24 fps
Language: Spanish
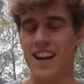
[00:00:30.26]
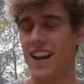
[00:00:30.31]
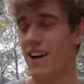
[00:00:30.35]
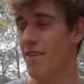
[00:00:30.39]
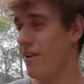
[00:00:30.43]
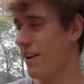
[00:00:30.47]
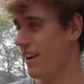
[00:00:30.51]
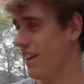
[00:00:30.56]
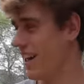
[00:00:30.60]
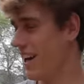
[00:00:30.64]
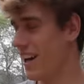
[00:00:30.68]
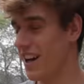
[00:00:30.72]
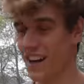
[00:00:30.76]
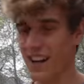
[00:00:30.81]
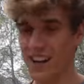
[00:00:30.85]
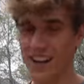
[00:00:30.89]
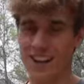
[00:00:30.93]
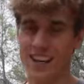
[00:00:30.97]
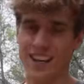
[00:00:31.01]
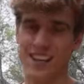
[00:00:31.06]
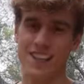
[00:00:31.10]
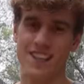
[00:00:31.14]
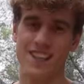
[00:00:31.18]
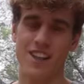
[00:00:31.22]
La verdad
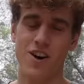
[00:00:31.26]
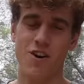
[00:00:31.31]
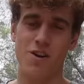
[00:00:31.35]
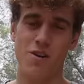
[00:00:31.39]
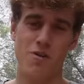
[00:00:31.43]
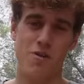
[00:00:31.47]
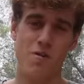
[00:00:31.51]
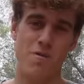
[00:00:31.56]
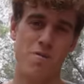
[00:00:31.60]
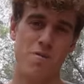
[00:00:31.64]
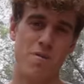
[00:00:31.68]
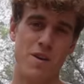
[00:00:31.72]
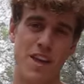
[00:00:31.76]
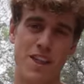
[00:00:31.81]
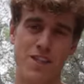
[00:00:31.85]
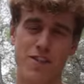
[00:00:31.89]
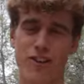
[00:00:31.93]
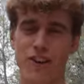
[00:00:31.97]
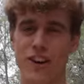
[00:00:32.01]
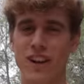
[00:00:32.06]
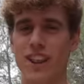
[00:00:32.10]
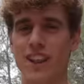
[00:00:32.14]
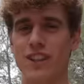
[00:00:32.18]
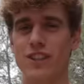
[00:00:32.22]
estado
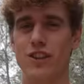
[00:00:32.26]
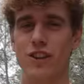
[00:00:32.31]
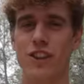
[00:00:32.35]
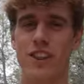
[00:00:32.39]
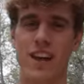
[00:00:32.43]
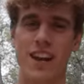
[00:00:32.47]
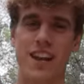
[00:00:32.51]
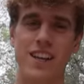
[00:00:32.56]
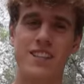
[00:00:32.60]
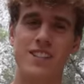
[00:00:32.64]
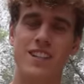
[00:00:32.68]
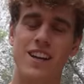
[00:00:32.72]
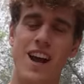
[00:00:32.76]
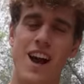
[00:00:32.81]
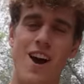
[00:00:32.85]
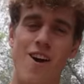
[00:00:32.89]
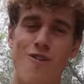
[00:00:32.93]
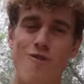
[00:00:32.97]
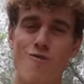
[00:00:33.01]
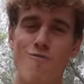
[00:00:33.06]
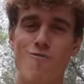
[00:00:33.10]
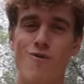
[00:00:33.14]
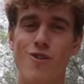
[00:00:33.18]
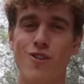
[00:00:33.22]
viendo en redes sociales a
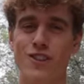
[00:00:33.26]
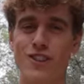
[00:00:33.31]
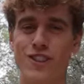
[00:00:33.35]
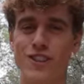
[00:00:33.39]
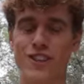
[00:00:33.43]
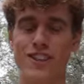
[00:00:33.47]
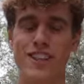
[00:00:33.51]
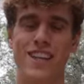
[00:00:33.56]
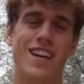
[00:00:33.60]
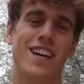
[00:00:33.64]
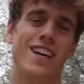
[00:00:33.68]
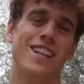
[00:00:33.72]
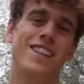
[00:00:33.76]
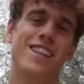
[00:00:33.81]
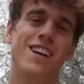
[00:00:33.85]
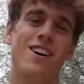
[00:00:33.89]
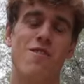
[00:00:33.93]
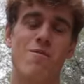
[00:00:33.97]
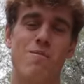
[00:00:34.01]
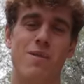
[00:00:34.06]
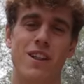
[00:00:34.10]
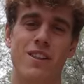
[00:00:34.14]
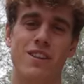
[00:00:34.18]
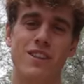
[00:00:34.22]
un montón de gente
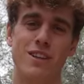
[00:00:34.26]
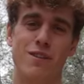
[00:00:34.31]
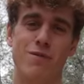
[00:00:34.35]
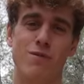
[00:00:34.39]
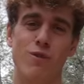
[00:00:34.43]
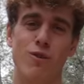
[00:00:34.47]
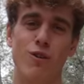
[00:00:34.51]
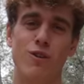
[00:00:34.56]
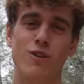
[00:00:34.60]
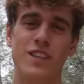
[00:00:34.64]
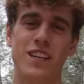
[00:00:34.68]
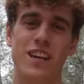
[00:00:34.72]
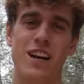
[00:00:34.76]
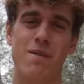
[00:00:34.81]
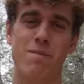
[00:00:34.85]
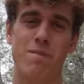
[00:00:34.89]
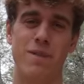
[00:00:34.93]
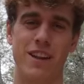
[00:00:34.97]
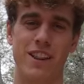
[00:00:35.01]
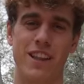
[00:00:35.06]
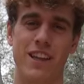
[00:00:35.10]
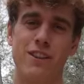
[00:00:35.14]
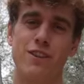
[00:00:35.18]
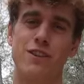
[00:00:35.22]
comprándose furgos y
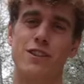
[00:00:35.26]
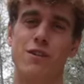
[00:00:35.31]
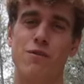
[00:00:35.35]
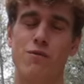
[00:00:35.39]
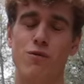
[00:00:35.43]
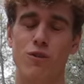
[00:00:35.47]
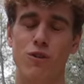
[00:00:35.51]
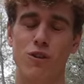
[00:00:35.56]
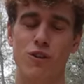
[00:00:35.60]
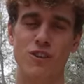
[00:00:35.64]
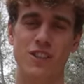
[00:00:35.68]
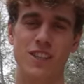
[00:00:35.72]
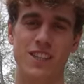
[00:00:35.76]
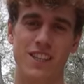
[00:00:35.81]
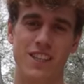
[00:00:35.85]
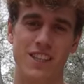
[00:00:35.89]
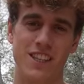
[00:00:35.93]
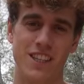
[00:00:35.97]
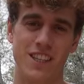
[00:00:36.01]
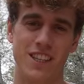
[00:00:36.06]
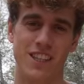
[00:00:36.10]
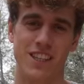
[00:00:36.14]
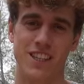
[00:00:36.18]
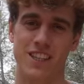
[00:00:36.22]
camperizándose furgos
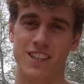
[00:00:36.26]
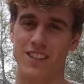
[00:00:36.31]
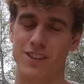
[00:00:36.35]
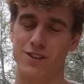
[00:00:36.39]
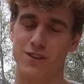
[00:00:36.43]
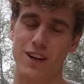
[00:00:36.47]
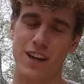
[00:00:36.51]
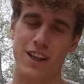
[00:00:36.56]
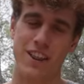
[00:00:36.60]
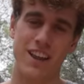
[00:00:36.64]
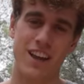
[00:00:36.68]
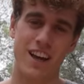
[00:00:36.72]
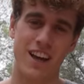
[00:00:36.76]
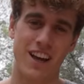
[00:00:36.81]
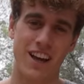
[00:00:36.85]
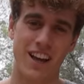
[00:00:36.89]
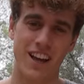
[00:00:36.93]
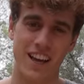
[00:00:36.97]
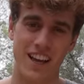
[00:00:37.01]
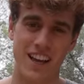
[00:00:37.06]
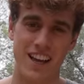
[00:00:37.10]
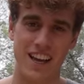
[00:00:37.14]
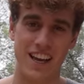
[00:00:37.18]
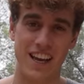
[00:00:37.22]
y es una idea
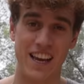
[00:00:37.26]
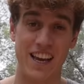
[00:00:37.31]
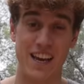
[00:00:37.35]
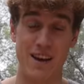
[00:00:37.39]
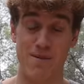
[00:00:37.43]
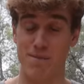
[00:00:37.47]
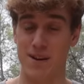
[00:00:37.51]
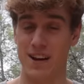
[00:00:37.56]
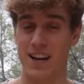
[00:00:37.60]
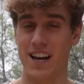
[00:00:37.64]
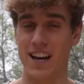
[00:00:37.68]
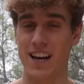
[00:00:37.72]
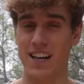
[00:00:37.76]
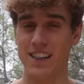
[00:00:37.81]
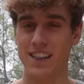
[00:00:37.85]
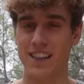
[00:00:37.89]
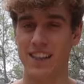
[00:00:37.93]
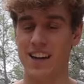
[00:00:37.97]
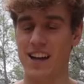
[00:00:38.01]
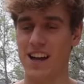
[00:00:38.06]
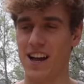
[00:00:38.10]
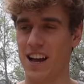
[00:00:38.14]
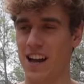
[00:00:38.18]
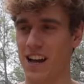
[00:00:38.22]
que me
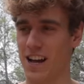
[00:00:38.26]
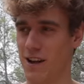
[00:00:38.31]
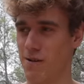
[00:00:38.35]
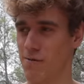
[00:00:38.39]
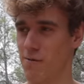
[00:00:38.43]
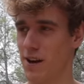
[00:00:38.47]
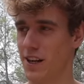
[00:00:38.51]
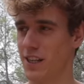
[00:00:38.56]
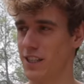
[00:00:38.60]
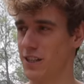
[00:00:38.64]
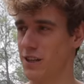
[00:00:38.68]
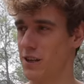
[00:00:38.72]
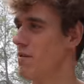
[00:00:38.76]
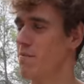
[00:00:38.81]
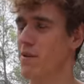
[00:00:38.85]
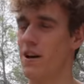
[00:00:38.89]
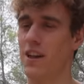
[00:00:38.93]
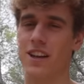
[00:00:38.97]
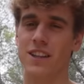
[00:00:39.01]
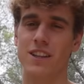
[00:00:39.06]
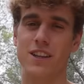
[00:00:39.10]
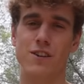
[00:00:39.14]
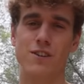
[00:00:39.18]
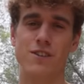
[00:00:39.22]
encanta. Además, mi
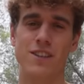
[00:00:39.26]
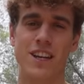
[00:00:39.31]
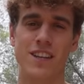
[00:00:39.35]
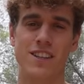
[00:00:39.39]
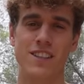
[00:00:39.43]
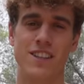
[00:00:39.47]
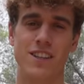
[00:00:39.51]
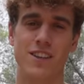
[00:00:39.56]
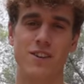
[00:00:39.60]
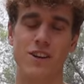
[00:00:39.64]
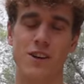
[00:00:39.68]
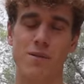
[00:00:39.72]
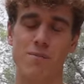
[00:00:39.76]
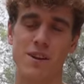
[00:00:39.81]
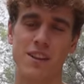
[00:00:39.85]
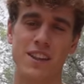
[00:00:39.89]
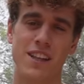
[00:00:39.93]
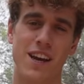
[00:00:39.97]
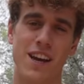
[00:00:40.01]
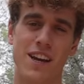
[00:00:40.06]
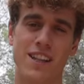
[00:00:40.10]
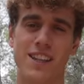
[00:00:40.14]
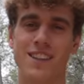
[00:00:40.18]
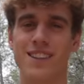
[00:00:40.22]
padre tiene un trastero que
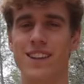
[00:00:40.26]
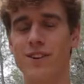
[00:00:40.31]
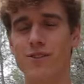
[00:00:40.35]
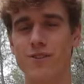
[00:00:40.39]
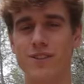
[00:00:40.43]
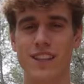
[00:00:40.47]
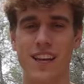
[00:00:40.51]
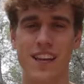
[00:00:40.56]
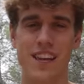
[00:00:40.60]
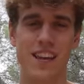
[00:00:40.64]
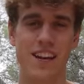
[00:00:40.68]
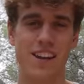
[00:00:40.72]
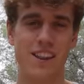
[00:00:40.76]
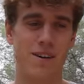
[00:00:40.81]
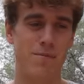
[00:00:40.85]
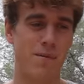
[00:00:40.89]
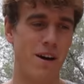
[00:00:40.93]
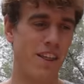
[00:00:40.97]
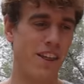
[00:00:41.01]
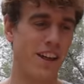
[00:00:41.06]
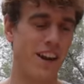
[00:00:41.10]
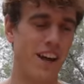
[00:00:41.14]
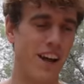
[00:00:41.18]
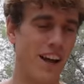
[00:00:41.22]
prácticamente tiene un taller de
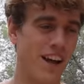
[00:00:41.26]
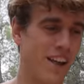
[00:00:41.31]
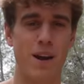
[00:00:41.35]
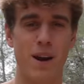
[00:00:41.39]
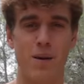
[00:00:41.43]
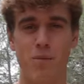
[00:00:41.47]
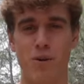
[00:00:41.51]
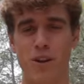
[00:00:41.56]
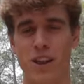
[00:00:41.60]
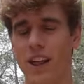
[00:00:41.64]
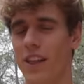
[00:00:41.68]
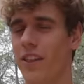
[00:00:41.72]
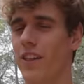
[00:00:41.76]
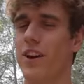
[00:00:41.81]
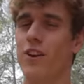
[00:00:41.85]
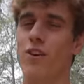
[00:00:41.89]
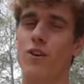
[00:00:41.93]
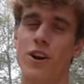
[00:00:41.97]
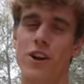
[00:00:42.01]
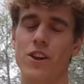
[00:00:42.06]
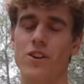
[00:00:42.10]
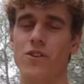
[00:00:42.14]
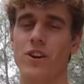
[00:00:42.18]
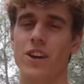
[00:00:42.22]
madera para poder hacer
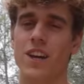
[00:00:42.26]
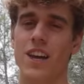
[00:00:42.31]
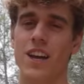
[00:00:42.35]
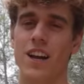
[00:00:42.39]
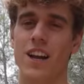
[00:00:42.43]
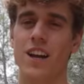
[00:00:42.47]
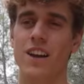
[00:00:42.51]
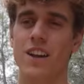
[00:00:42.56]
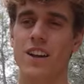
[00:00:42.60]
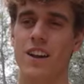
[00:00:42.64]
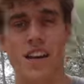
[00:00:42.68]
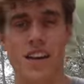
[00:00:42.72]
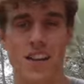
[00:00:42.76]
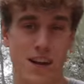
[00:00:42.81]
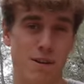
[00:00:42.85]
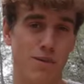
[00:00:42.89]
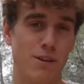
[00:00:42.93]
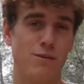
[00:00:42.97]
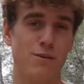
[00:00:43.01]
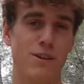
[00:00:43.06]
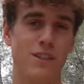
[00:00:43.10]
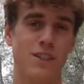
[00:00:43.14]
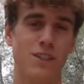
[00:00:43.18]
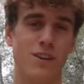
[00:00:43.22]
lo que yo quiera. Y ya
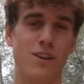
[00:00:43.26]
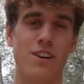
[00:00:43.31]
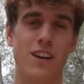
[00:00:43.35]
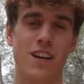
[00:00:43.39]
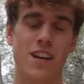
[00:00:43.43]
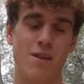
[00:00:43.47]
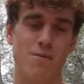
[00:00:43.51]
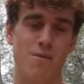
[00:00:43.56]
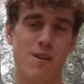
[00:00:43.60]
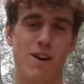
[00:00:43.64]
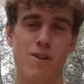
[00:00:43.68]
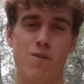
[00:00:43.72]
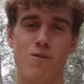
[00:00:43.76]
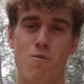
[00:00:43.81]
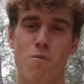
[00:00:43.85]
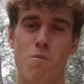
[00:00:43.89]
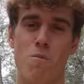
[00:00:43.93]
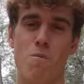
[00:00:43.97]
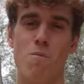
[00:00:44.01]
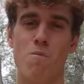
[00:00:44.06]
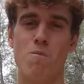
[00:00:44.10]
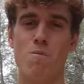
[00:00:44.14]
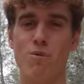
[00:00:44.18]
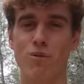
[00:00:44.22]
habéis visto que viajo
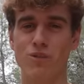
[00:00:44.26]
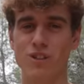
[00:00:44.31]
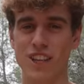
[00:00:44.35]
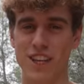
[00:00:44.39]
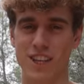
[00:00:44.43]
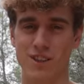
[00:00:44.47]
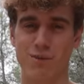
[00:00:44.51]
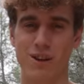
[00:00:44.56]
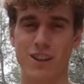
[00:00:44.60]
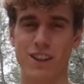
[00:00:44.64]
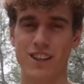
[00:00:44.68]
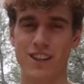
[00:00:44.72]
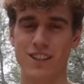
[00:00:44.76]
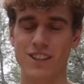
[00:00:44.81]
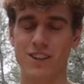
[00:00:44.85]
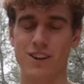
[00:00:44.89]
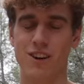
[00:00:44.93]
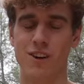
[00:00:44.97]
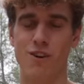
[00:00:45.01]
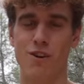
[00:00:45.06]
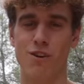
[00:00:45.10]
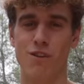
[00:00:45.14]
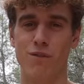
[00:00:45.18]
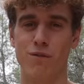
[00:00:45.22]
muchas veces
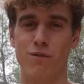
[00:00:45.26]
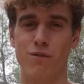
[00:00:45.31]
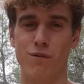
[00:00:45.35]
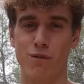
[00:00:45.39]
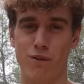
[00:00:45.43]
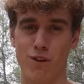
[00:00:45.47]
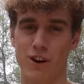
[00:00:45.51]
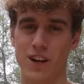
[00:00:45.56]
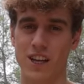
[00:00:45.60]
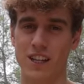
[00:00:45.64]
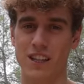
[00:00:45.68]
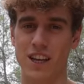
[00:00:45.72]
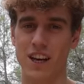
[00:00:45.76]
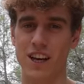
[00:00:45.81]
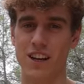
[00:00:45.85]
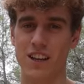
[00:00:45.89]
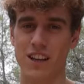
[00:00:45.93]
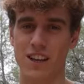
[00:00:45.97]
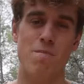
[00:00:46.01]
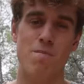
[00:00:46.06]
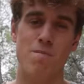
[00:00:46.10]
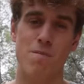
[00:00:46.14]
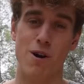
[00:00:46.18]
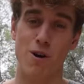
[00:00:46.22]
con furgoneta.
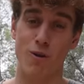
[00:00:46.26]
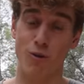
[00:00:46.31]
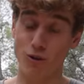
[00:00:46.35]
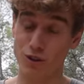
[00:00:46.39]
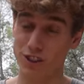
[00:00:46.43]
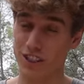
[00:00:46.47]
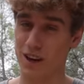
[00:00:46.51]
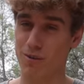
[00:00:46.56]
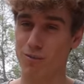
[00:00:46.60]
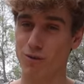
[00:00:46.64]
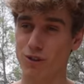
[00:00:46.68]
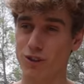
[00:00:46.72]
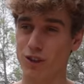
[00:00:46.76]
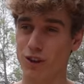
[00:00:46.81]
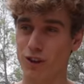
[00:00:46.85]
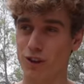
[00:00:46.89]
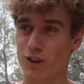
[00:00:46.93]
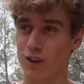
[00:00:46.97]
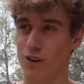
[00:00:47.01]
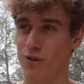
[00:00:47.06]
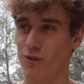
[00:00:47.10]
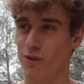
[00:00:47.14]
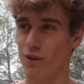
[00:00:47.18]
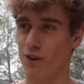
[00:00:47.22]
Me gusta mucho el
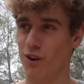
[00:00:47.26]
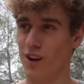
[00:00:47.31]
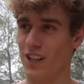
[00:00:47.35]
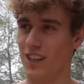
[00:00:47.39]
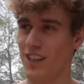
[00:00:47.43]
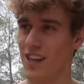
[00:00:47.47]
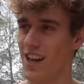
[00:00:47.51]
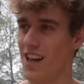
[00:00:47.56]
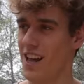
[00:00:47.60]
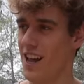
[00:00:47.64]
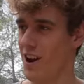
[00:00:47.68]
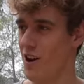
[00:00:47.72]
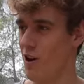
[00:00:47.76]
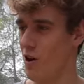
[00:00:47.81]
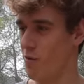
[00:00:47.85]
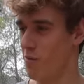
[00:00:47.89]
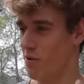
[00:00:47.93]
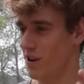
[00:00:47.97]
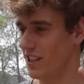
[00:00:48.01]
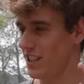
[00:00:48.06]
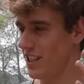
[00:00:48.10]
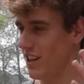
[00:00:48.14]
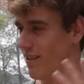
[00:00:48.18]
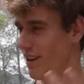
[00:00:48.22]
rollo de furgoneta. Lo
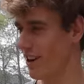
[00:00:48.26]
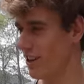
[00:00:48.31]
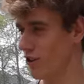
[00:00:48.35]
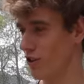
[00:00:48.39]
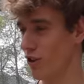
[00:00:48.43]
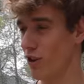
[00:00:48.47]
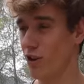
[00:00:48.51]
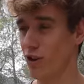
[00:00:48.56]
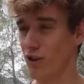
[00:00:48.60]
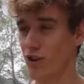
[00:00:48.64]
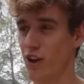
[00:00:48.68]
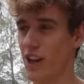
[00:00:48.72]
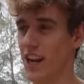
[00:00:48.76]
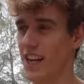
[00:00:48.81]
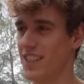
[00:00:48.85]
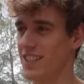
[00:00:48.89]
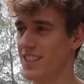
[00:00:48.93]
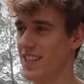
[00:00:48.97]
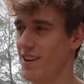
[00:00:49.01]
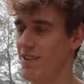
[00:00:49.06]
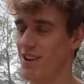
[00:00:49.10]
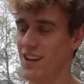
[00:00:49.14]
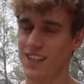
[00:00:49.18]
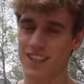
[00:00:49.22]
puedes llevar todo, todas las
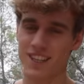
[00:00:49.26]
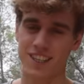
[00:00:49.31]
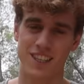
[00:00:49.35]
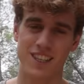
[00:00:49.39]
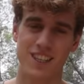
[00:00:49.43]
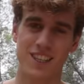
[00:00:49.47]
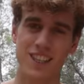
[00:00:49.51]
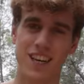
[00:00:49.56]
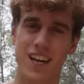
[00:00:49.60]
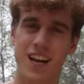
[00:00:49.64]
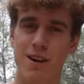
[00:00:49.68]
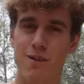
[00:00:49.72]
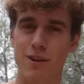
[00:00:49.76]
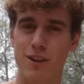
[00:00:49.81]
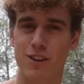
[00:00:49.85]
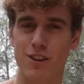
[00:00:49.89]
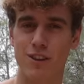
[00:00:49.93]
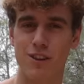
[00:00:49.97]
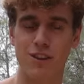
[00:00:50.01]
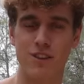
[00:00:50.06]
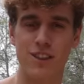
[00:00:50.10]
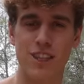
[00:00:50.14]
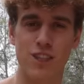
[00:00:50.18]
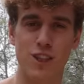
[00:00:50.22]
tablas, te cabe
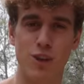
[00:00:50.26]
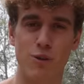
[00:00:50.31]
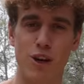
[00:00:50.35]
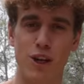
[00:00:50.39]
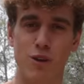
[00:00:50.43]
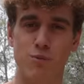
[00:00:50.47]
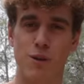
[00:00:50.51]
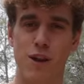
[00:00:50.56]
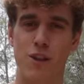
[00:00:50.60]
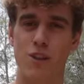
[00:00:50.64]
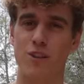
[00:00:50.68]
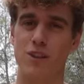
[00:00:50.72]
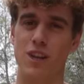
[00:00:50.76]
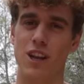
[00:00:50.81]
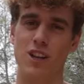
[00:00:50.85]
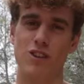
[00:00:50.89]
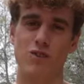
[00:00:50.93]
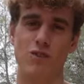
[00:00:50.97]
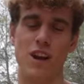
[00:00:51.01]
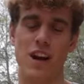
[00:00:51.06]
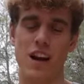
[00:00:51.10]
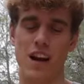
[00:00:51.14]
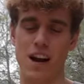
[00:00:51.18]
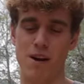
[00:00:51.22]
todo, te sobra espacio, tienes
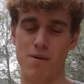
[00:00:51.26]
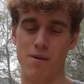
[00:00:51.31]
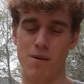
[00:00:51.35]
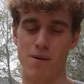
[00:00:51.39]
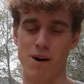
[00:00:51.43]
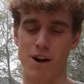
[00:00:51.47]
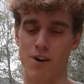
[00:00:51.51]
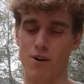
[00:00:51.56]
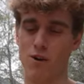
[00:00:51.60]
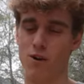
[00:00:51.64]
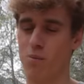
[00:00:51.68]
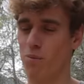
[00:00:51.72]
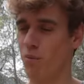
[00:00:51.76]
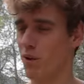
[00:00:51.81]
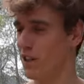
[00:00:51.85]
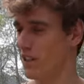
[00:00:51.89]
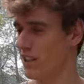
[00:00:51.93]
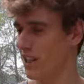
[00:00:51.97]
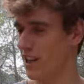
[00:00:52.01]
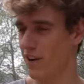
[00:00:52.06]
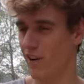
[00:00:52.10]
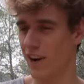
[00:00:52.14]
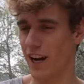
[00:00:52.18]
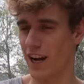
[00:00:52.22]
una cama abajo,
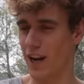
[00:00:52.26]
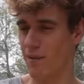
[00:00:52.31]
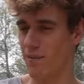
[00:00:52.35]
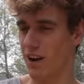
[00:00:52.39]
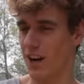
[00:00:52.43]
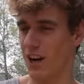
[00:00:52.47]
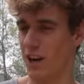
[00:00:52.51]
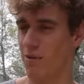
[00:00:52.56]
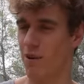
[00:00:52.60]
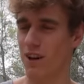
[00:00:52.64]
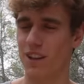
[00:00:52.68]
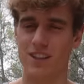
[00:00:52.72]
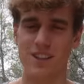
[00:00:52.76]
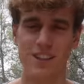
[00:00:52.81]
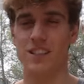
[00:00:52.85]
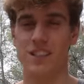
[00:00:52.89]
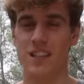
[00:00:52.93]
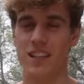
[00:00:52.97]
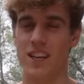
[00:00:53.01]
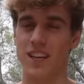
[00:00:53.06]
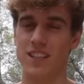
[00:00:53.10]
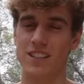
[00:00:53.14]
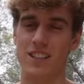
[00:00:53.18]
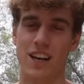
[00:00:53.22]
puedes tener una cama arriba.
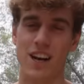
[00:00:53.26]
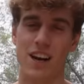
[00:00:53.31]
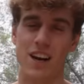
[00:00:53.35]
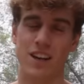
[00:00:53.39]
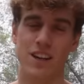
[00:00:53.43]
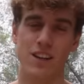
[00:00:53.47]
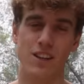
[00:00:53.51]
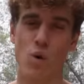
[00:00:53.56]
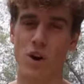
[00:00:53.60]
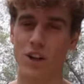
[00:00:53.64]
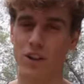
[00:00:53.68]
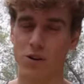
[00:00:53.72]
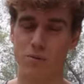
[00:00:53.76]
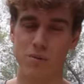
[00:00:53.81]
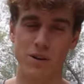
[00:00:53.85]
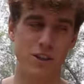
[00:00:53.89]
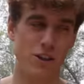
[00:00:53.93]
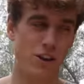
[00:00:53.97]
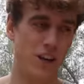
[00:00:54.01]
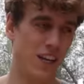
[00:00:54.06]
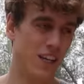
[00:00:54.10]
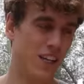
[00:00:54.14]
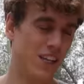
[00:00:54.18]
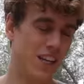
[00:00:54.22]
Si quieres te caben cuatro
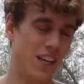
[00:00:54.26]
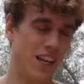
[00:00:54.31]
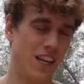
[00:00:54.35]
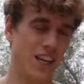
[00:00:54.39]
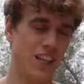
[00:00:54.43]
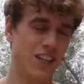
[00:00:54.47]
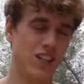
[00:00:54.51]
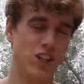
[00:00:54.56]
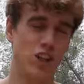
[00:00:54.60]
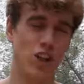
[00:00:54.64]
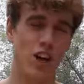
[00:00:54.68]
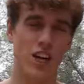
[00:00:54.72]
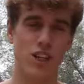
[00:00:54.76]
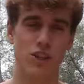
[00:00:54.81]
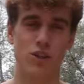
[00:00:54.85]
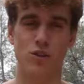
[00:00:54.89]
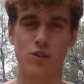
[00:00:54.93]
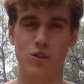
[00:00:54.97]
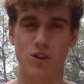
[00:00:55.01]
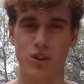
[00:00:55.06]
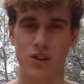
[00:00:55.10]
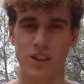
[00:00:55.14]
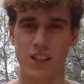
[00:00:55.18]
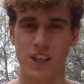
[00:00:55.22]
personas y todas
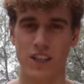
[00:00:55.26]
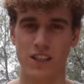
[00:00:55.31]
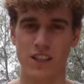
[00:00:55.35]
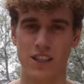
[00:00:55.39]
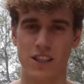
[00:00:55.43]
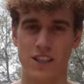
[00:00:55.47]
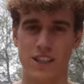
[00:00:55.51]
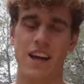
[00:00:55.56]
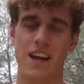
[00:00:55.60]
sus cosas.